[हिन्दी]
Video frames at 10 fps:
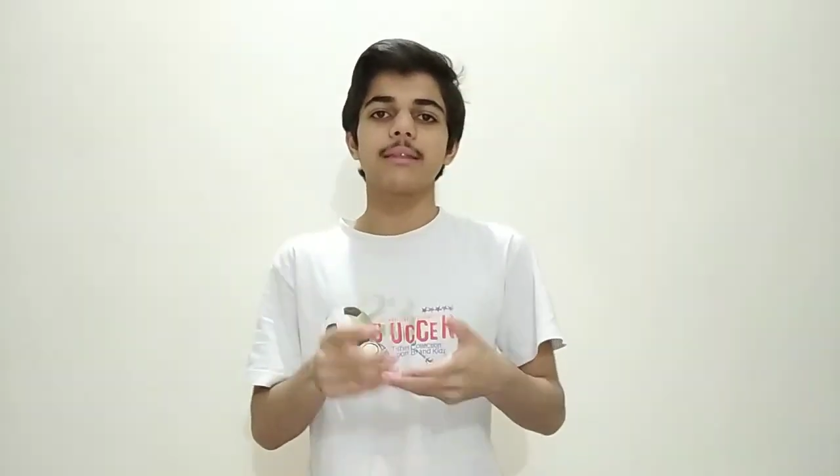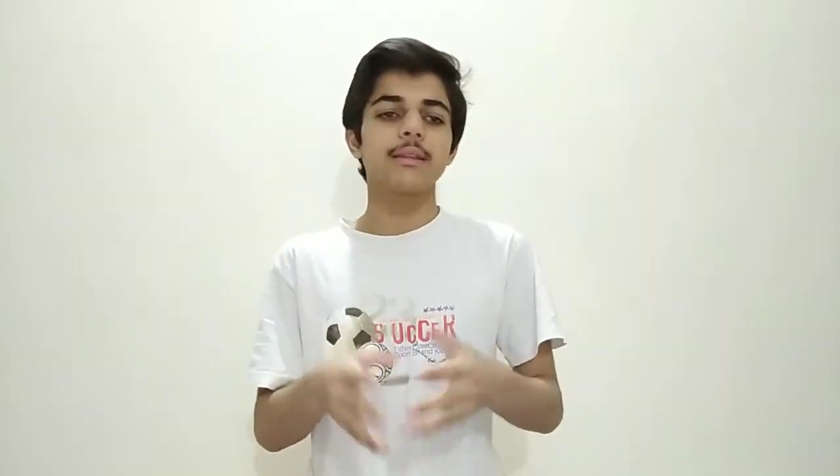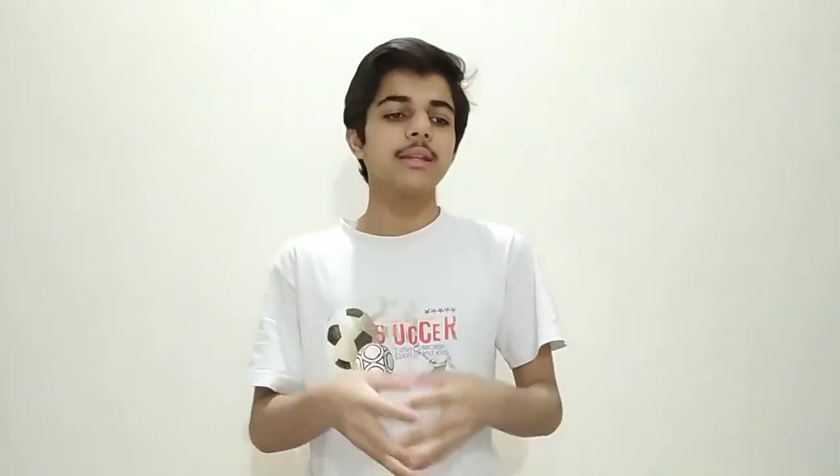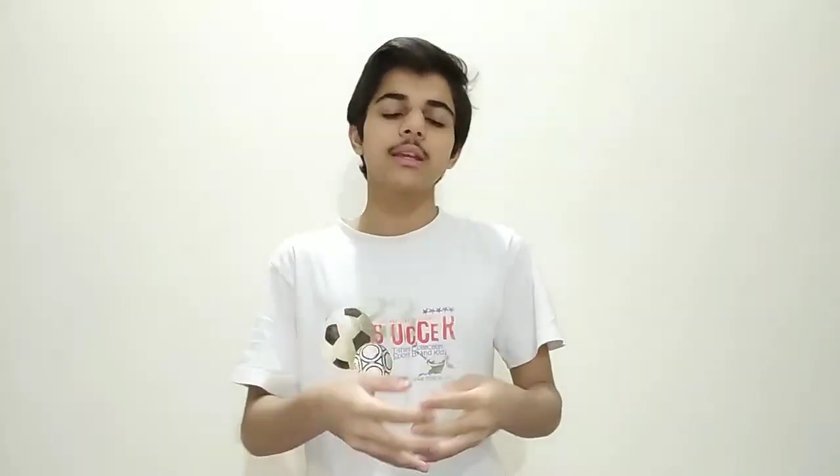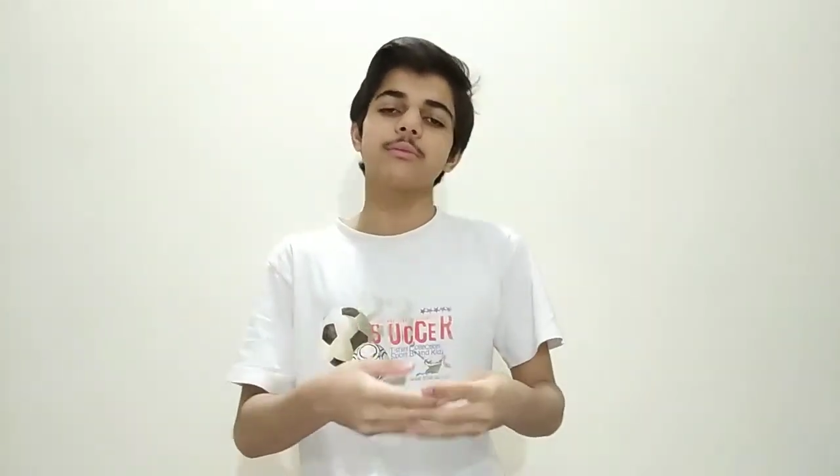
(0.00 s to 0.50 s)

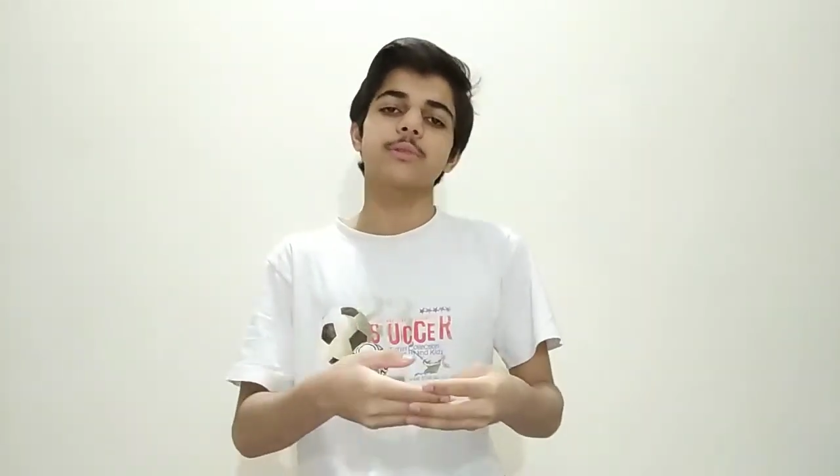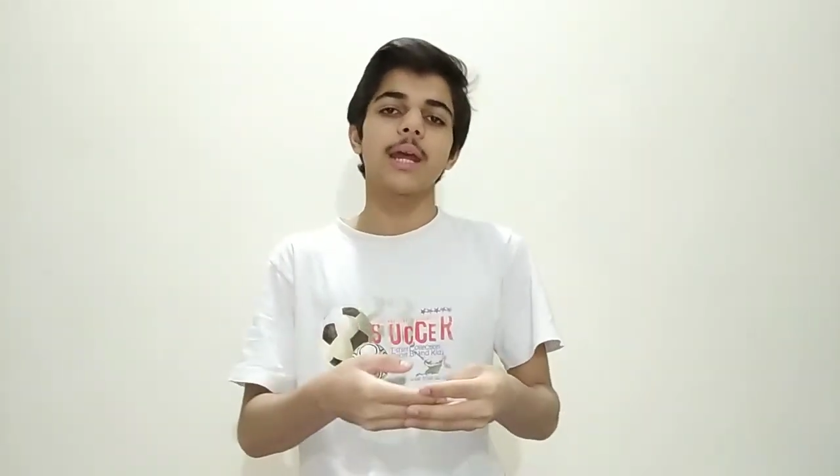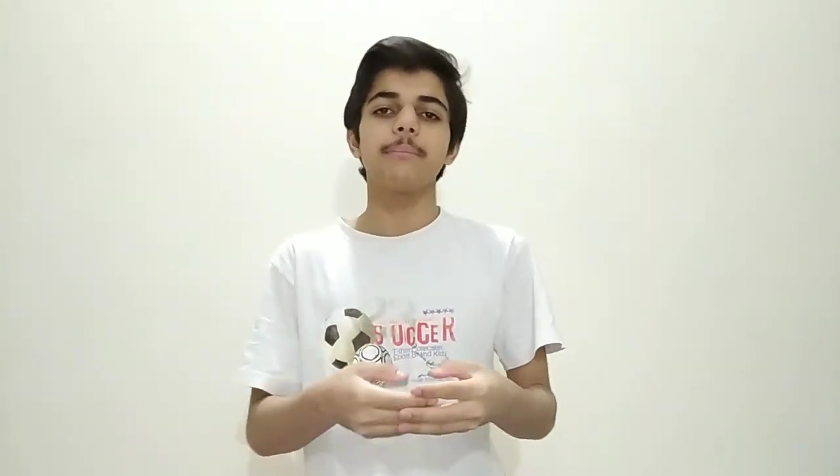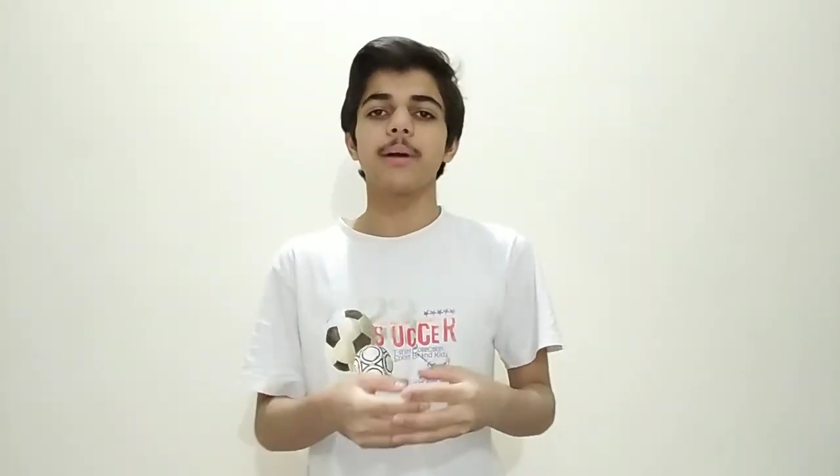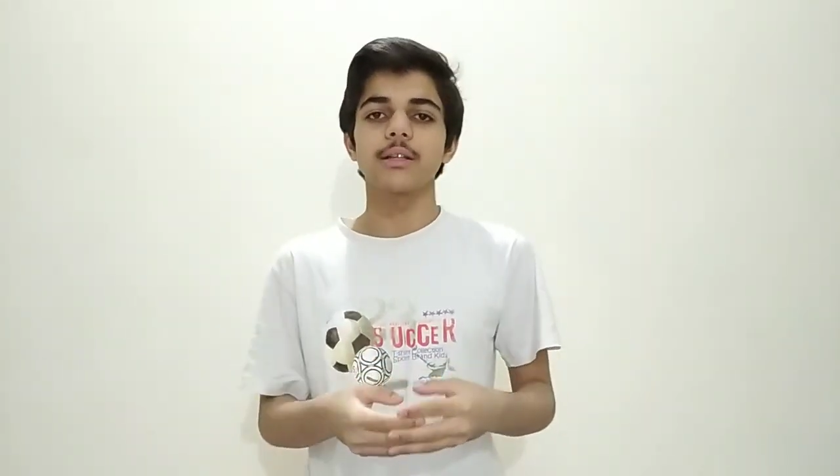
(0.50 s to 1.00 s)
ऐसे नहीं कि
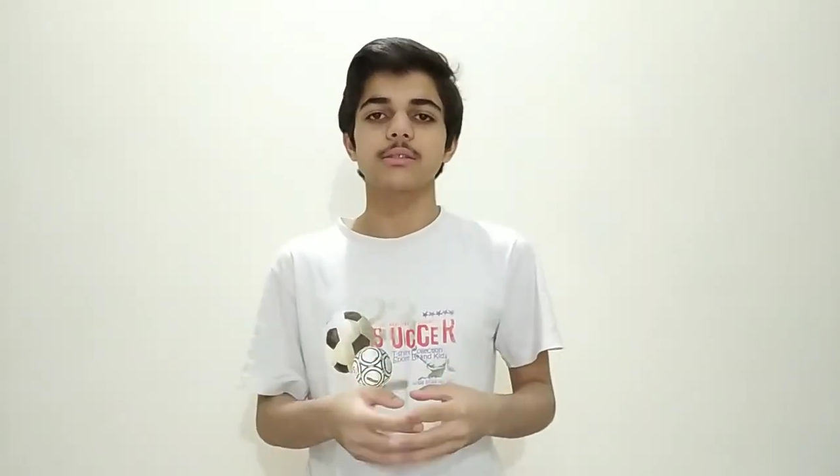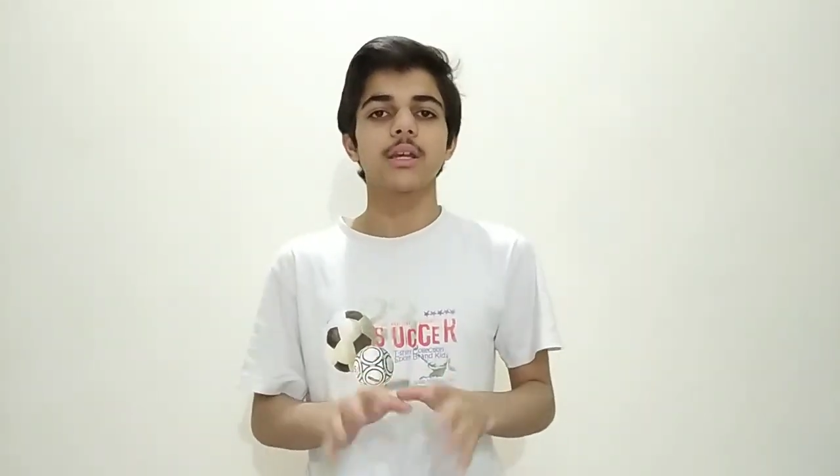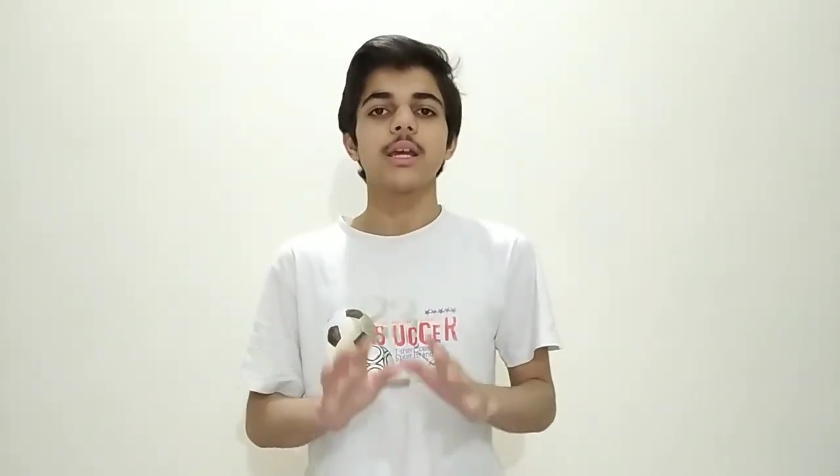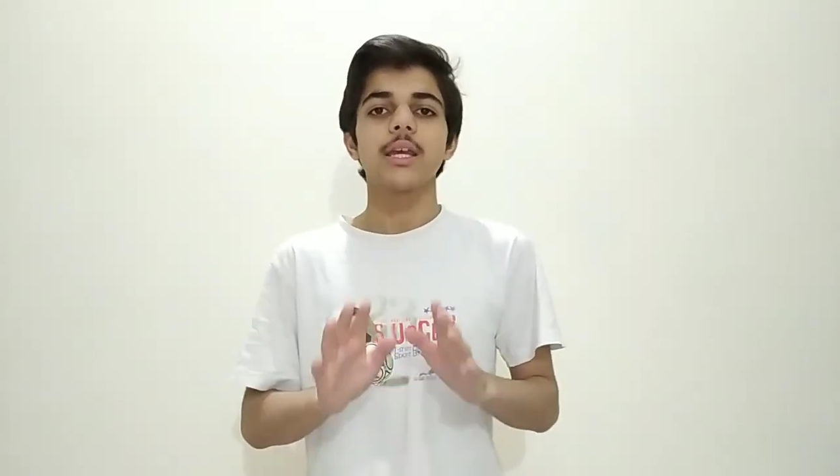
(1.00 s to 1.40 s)
टाइम पास